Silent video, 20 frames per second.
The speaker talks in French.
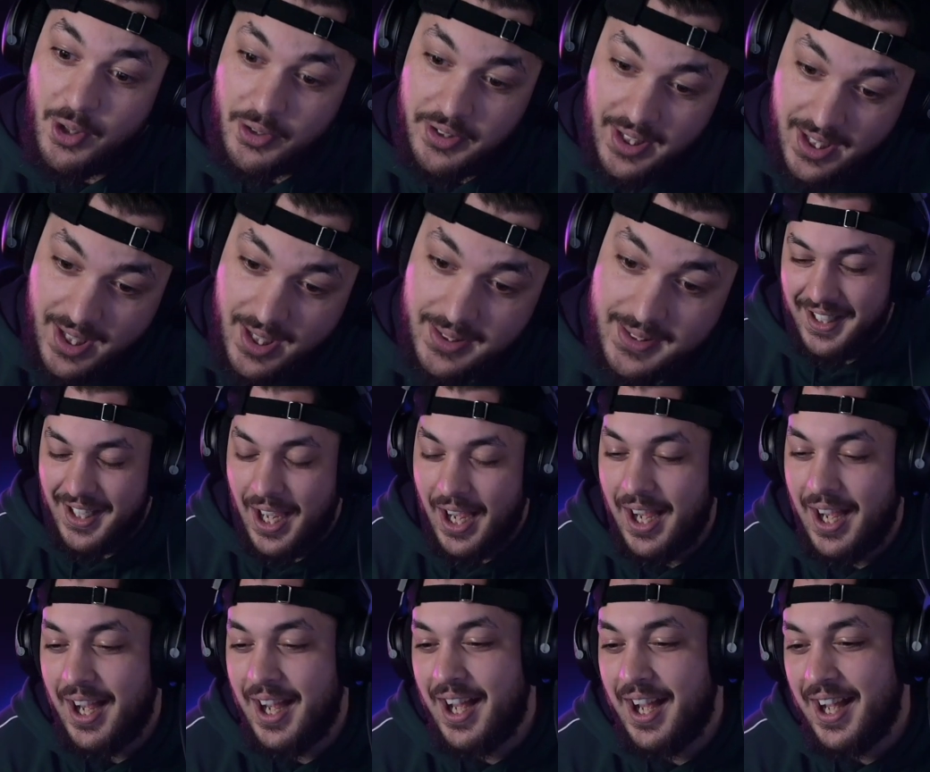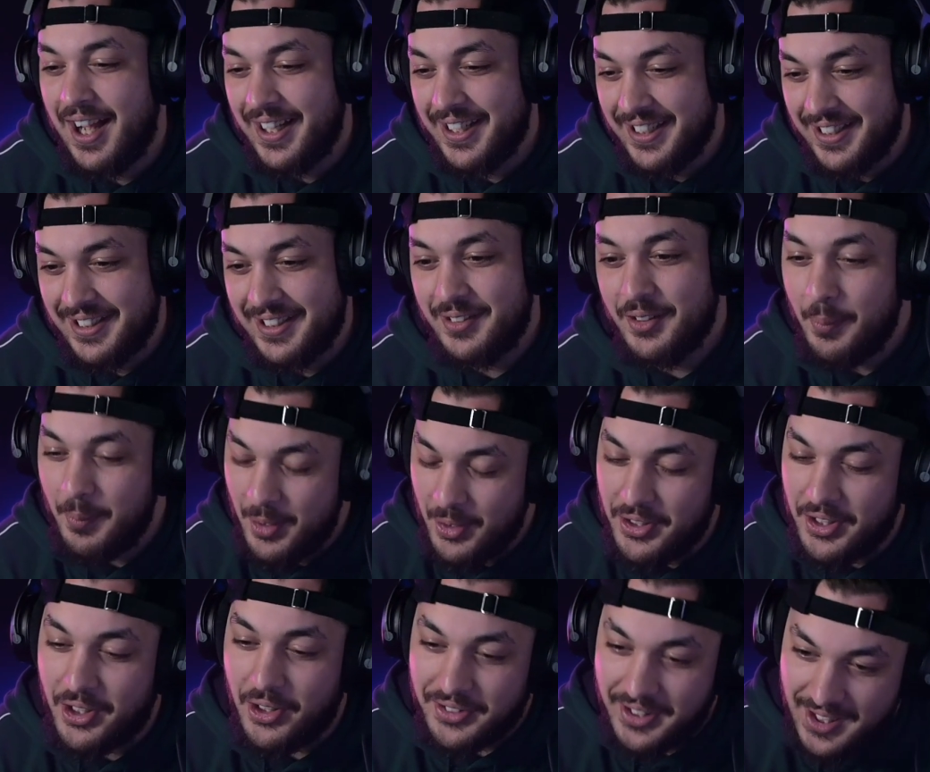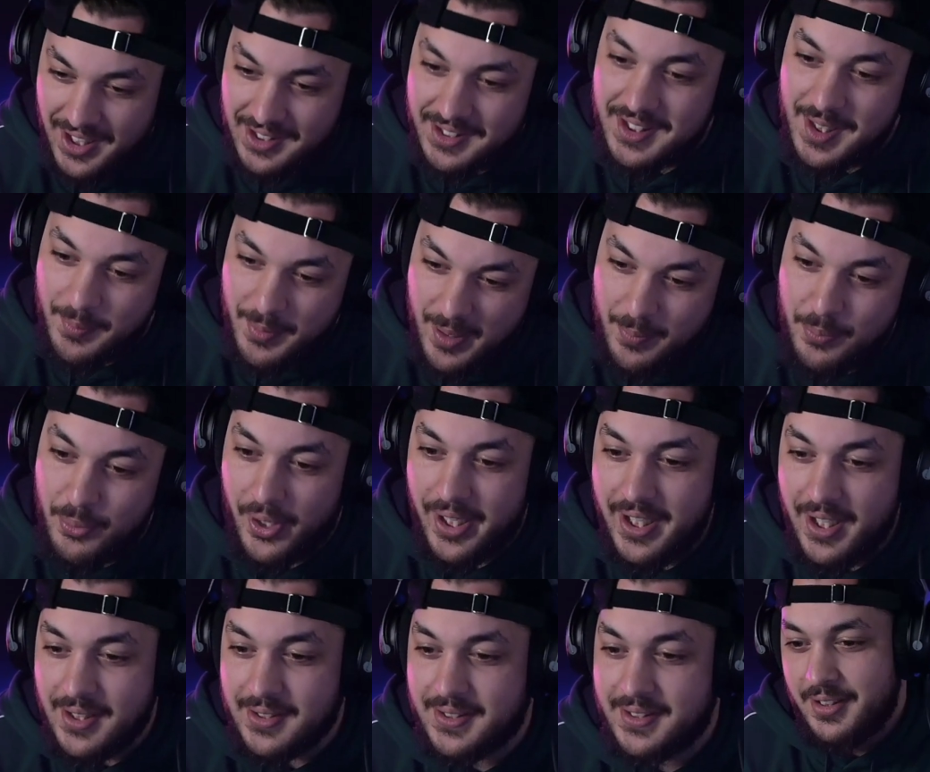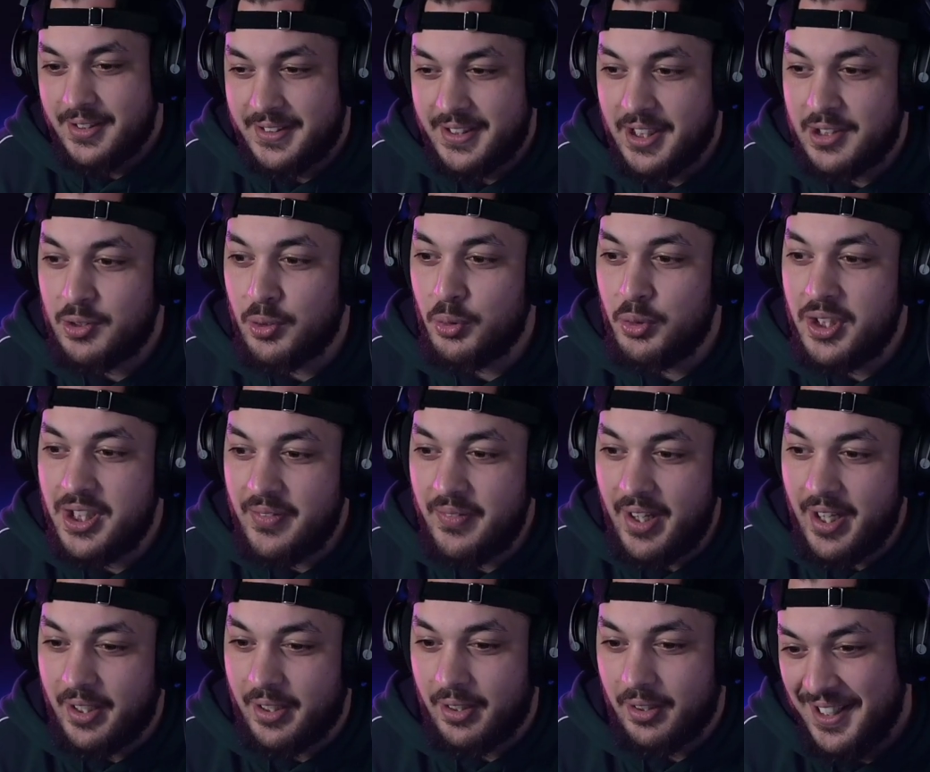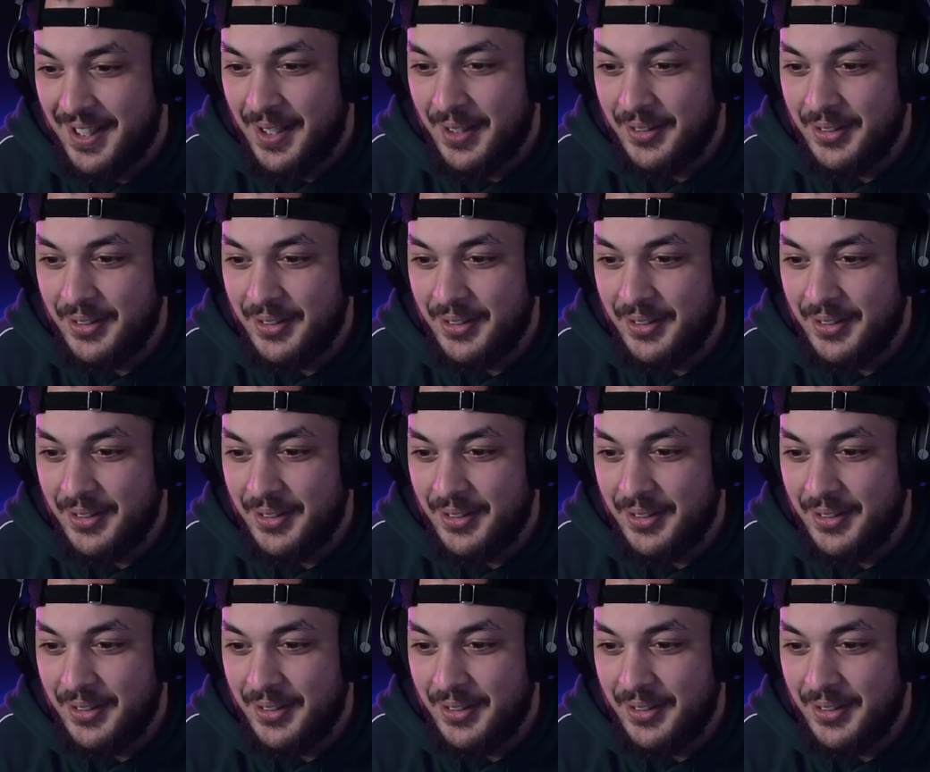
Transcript: d'Elias Ah Non, mais le décor d'Elias, il est bien pour Elias. C'est son univers.